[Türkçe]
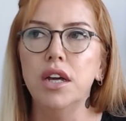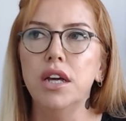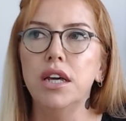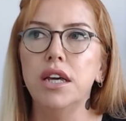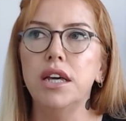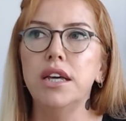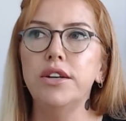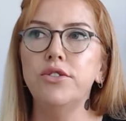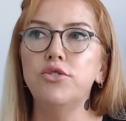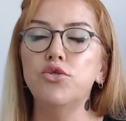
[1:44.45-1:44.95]

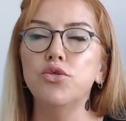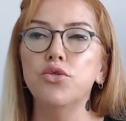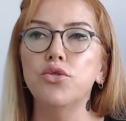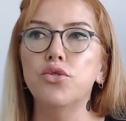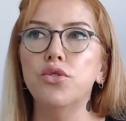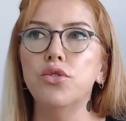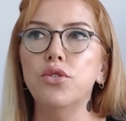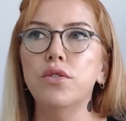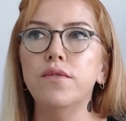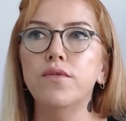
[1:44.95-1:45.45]
E,
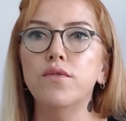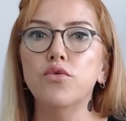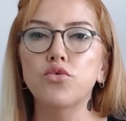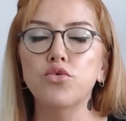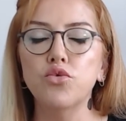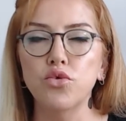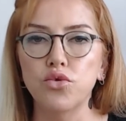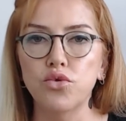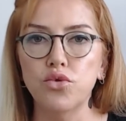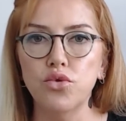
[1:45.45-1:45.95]
çünkü
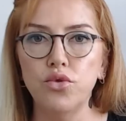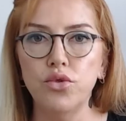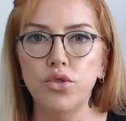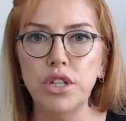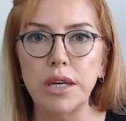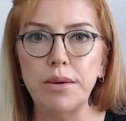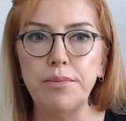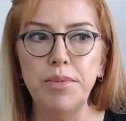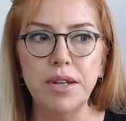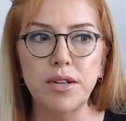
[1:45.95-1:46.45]
uzun
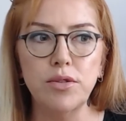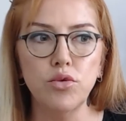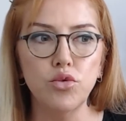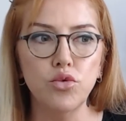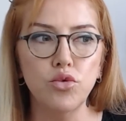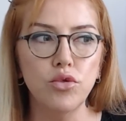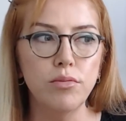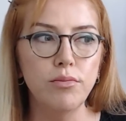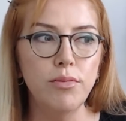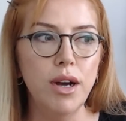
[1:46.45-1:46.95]
sürecek bir
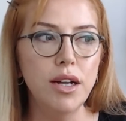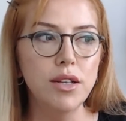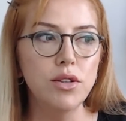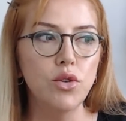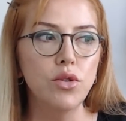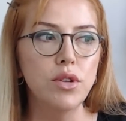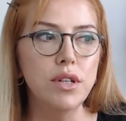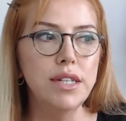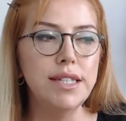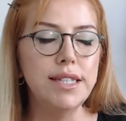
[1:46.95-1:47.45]
tutulma.
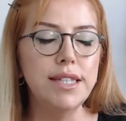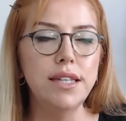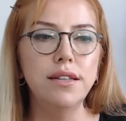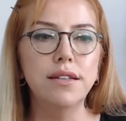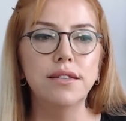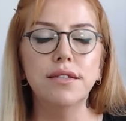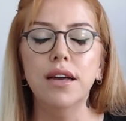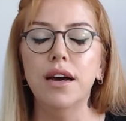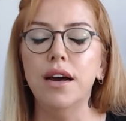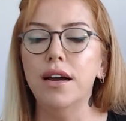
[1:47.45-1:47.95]

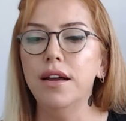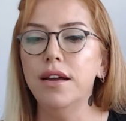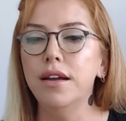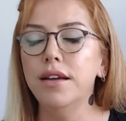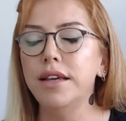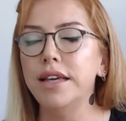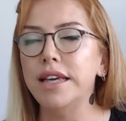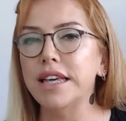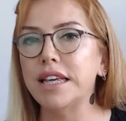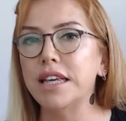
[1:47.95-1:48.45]
Dolayısıyla da
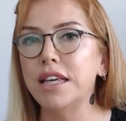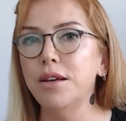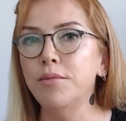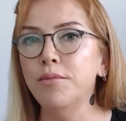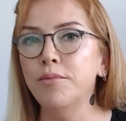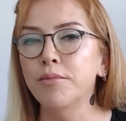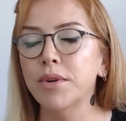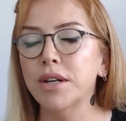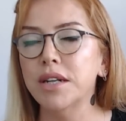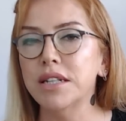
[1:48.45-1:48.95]

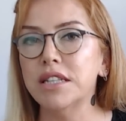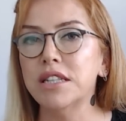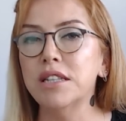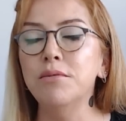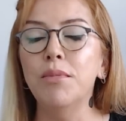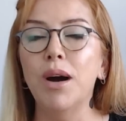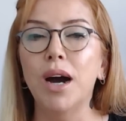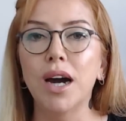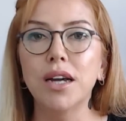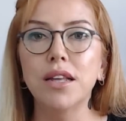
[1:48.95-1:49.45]
Ekim, Kasım
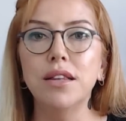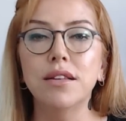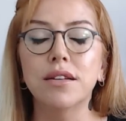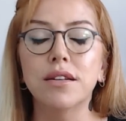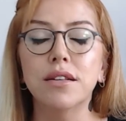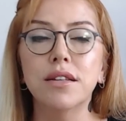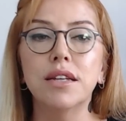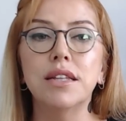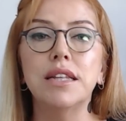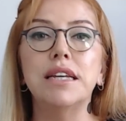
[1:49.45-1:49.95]

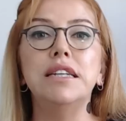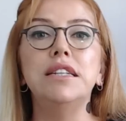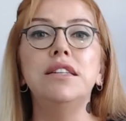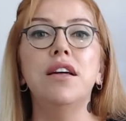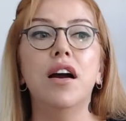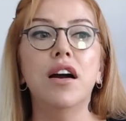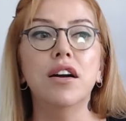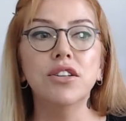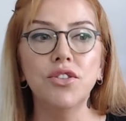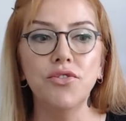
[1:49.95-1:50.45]
aylarında da yine
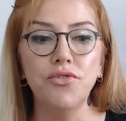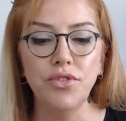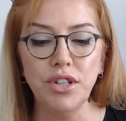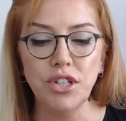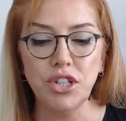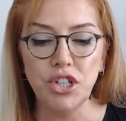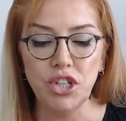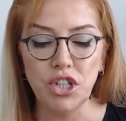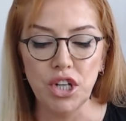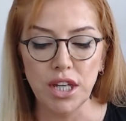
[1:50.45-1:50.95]

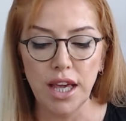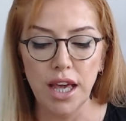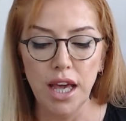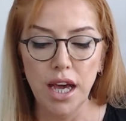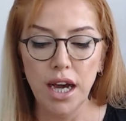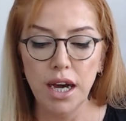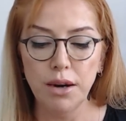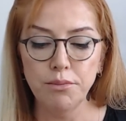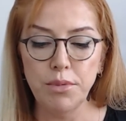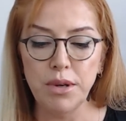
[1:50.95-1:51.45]
aktifleşecek
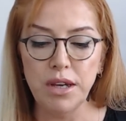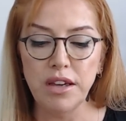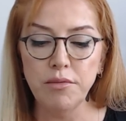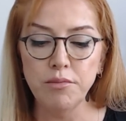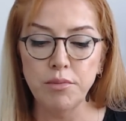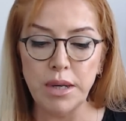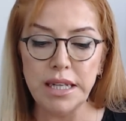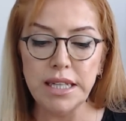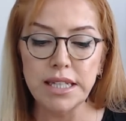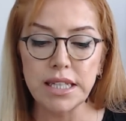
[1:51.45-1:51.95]
ve
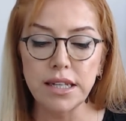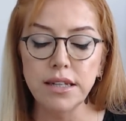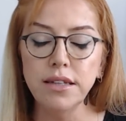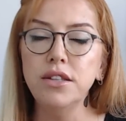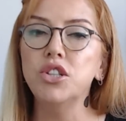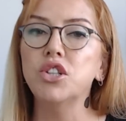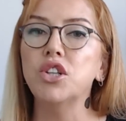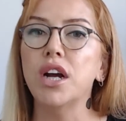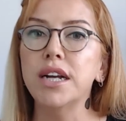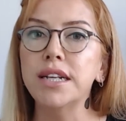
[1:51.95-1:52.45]
Mayıs ayının
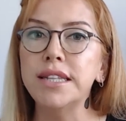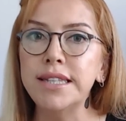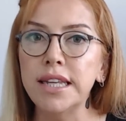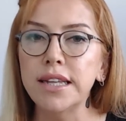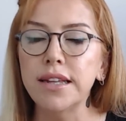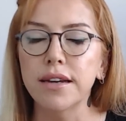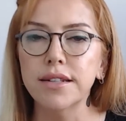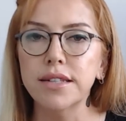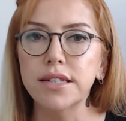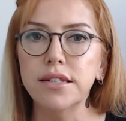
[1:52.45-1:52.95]
içerisinde
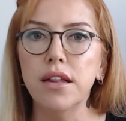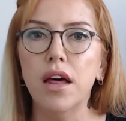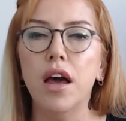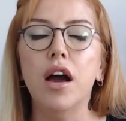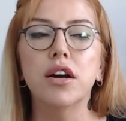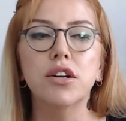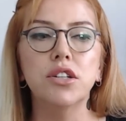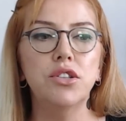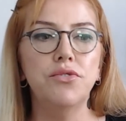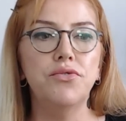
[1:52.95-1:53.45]
de aslında
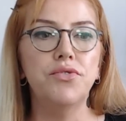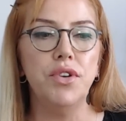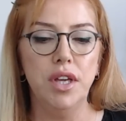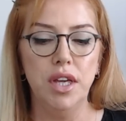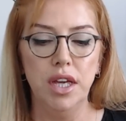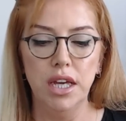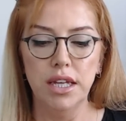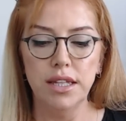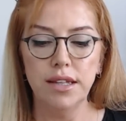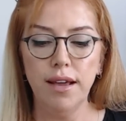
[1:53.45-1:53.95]
aktif
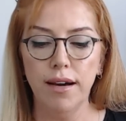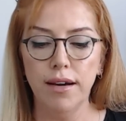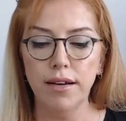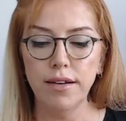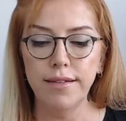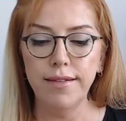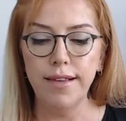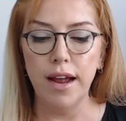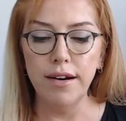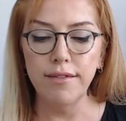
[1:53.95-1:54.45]

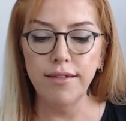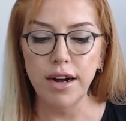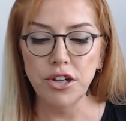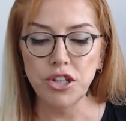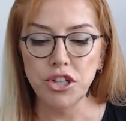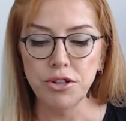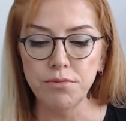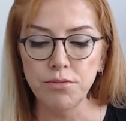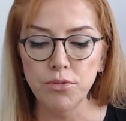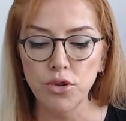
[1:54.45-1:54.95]
tarihler var.
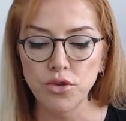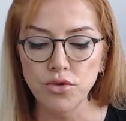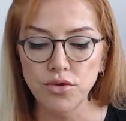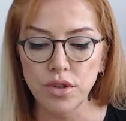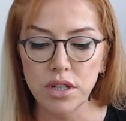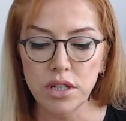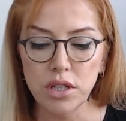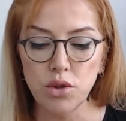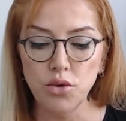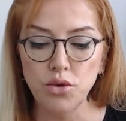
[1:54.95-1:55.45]
Şimdi
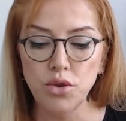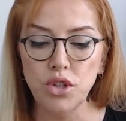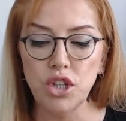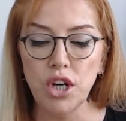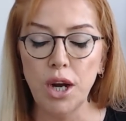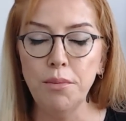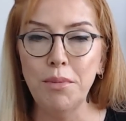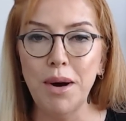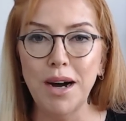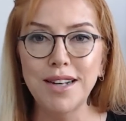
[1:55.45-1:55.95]
onları
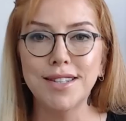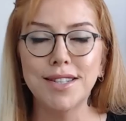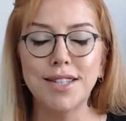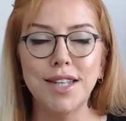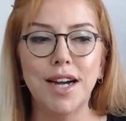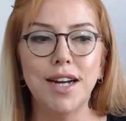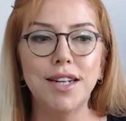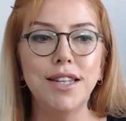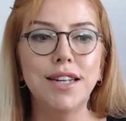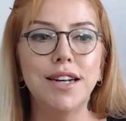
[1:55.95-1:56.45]
söyleyeceğim. Bazı
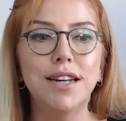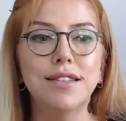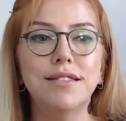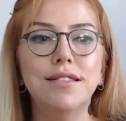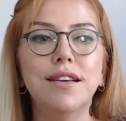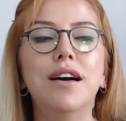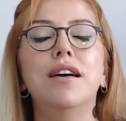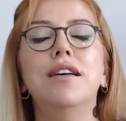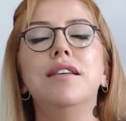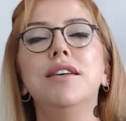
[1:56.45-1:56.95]
tarihler
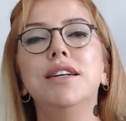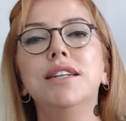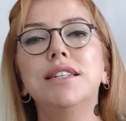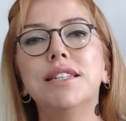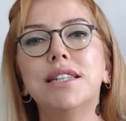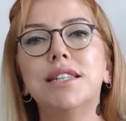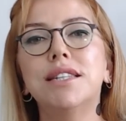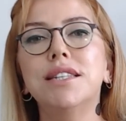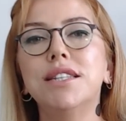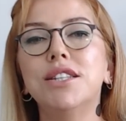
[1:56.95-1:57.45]
hatta
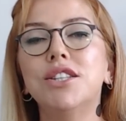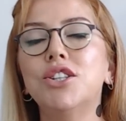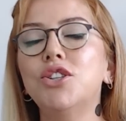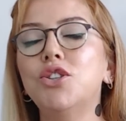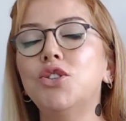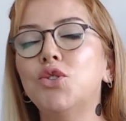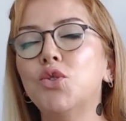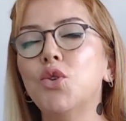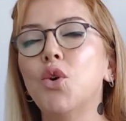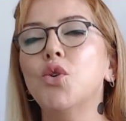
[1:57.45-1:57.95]
sizin için
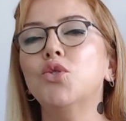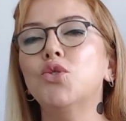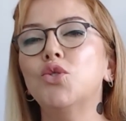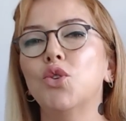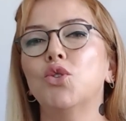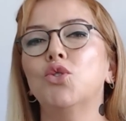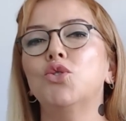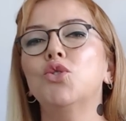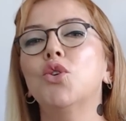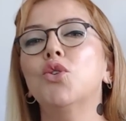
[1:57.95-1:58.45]
çok
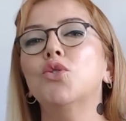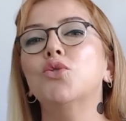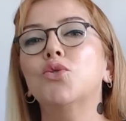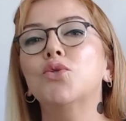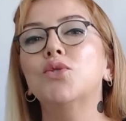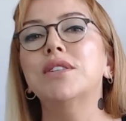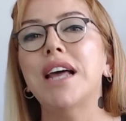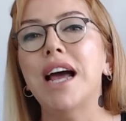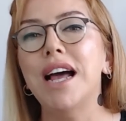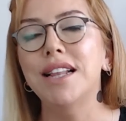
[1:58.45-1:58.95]
çok çok
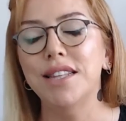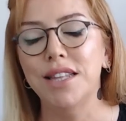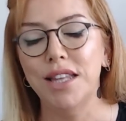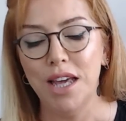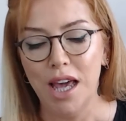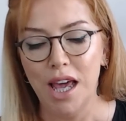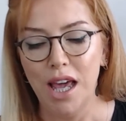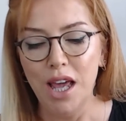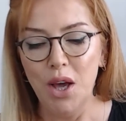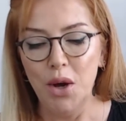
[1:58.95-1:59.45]
güzel
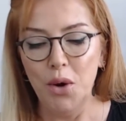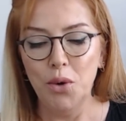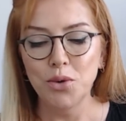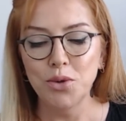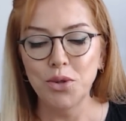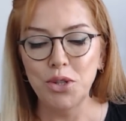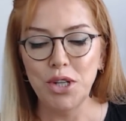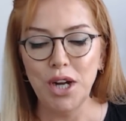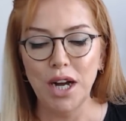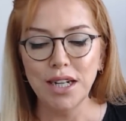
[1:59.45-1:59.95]
de
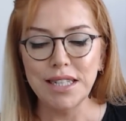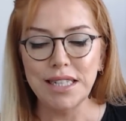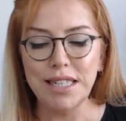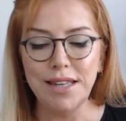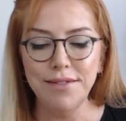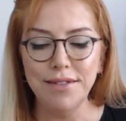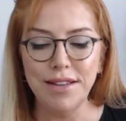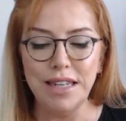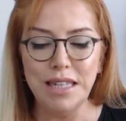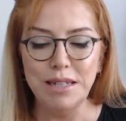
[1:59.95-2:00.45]
olacak
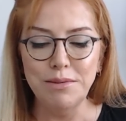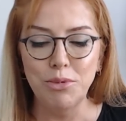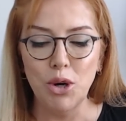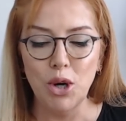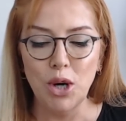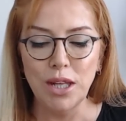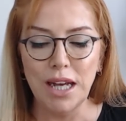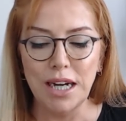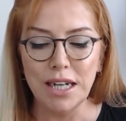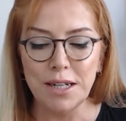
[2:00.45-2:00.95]
sevgili
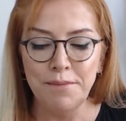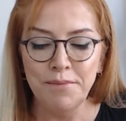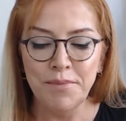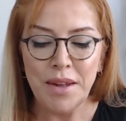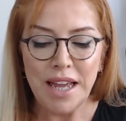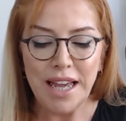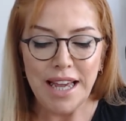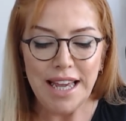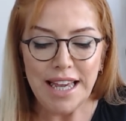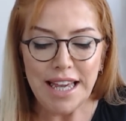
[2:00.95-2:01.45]
boğalar.
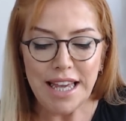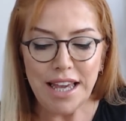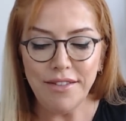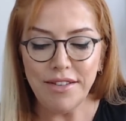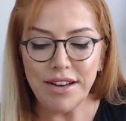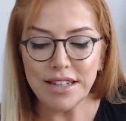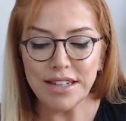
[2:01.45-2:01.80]
Evet